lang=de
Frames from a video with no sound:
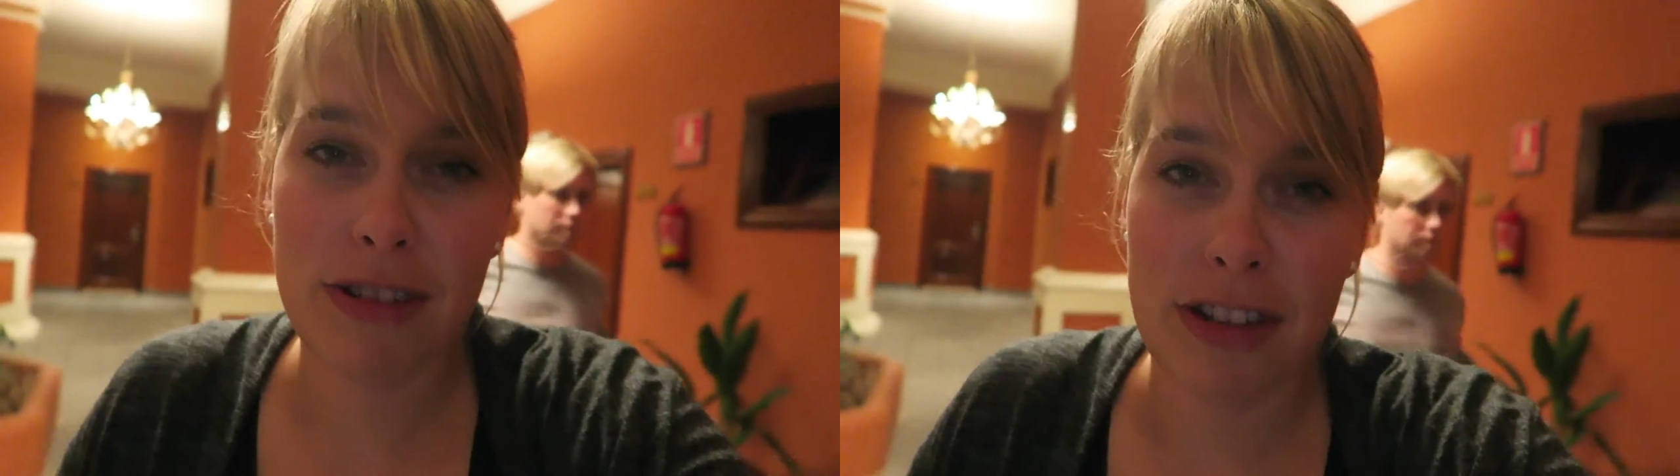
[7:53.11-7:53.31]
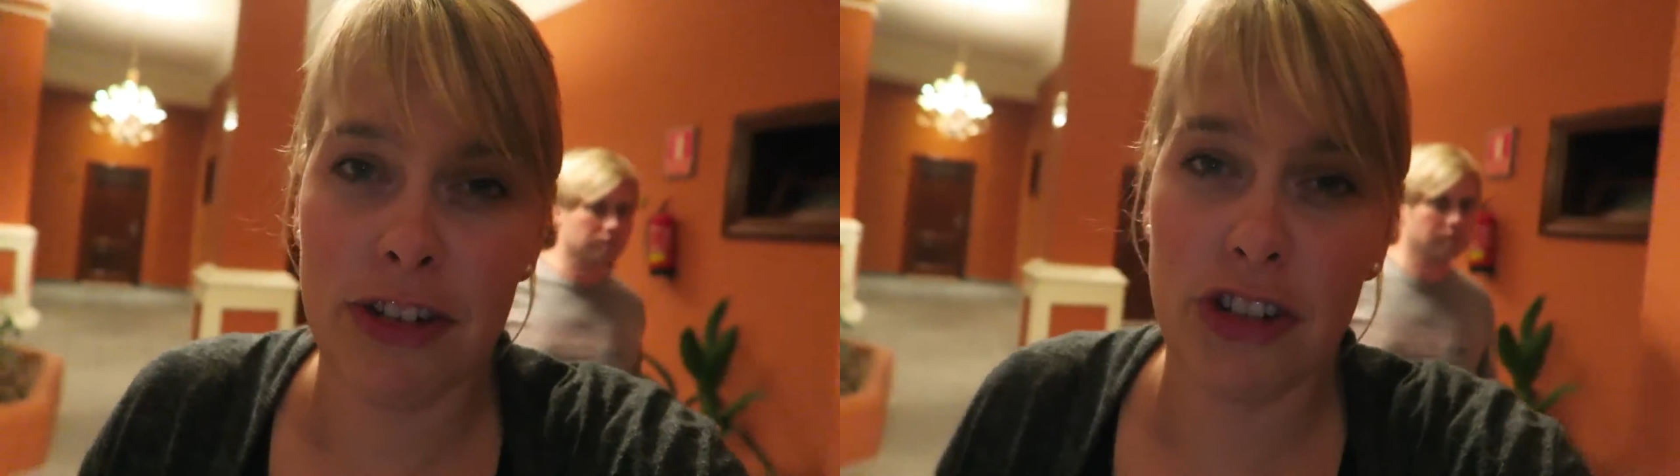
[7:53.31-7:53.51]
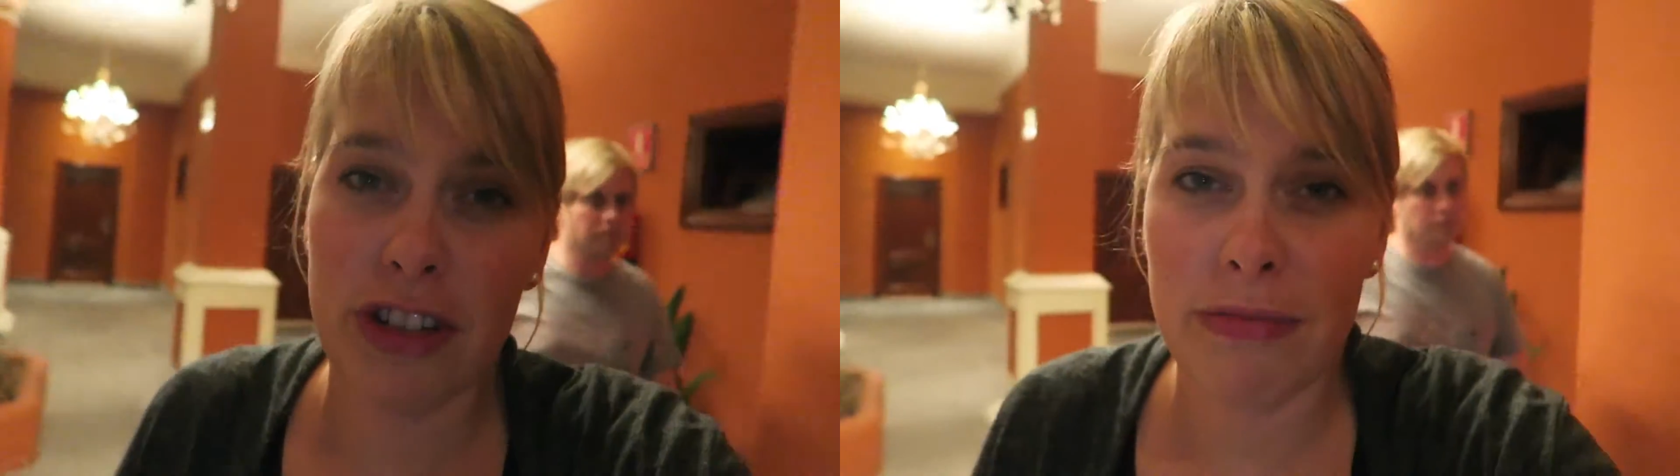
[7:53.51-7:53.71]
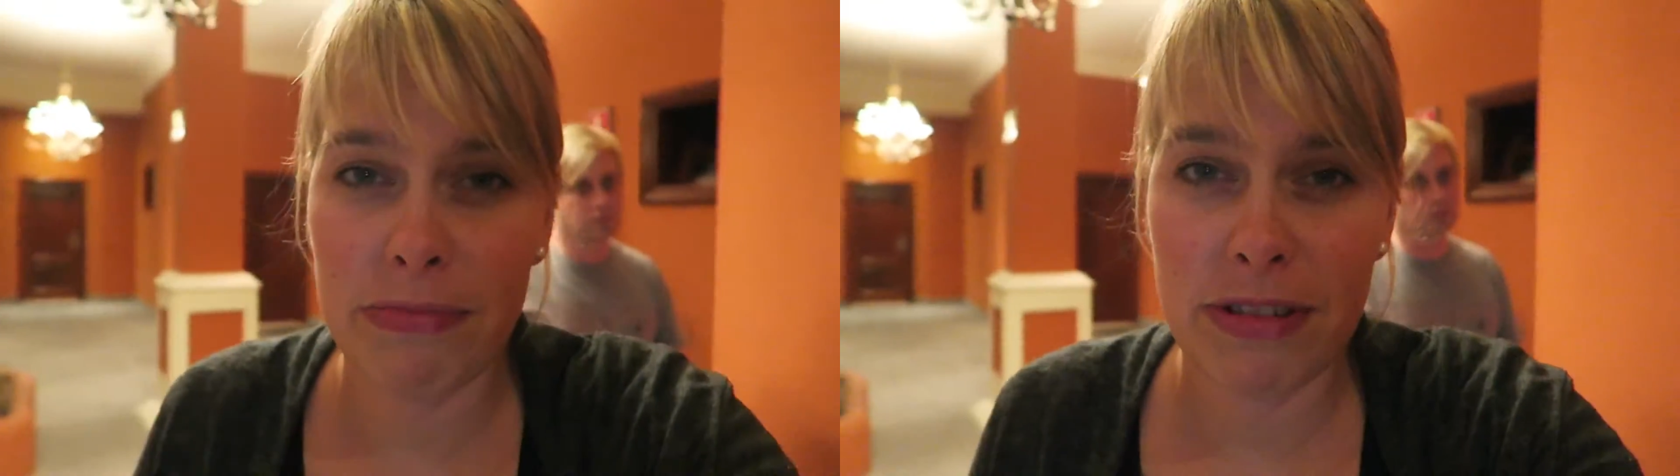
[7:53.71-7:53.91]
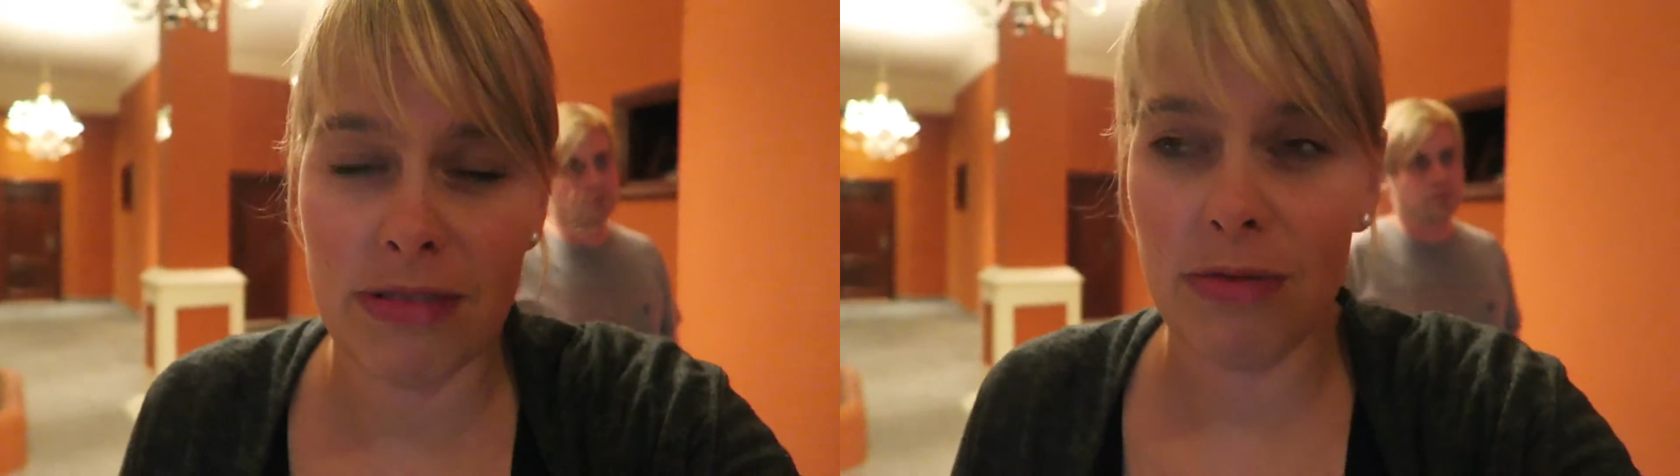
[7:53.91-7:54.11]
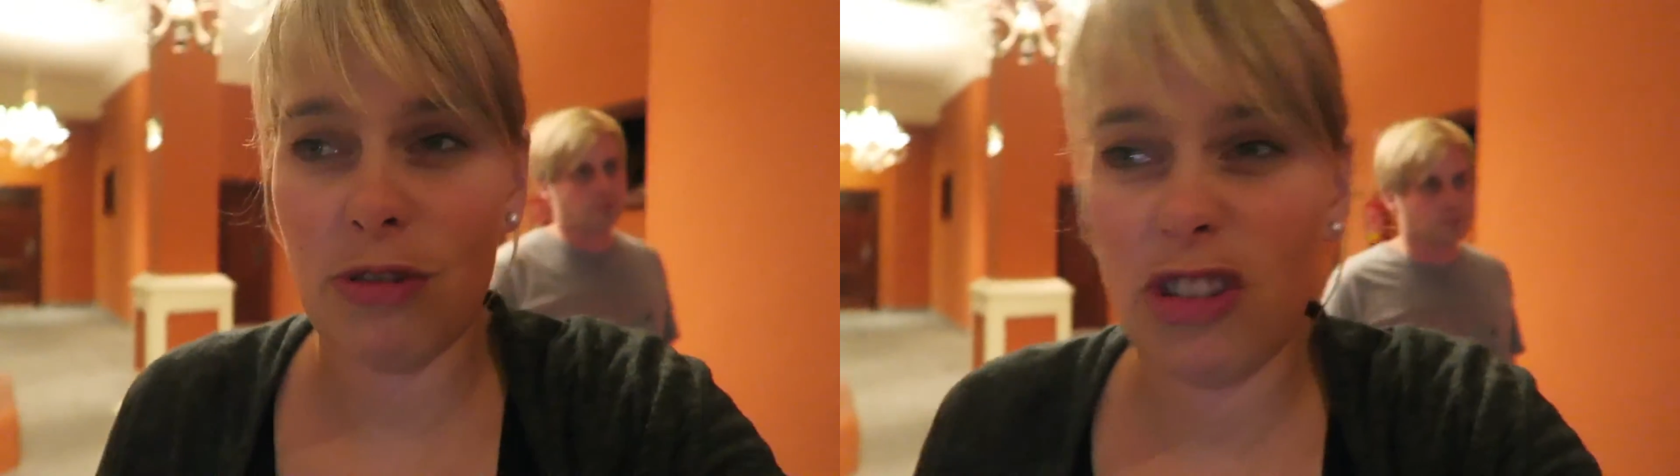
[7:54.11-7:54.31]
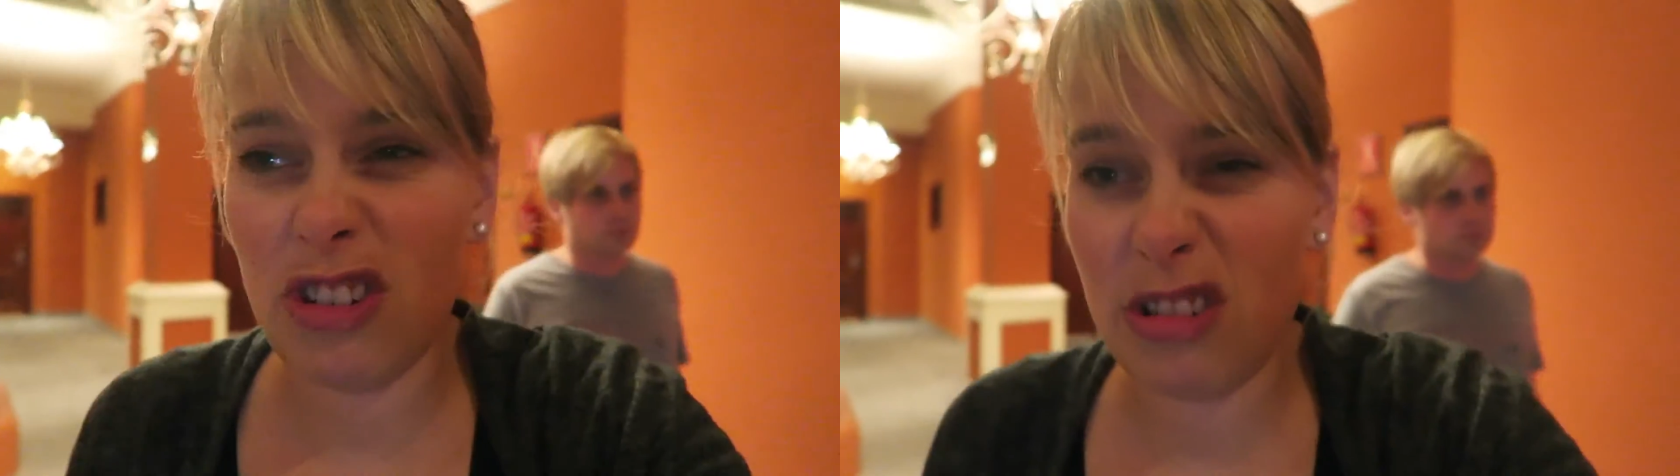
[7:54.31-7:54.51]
außer Chips und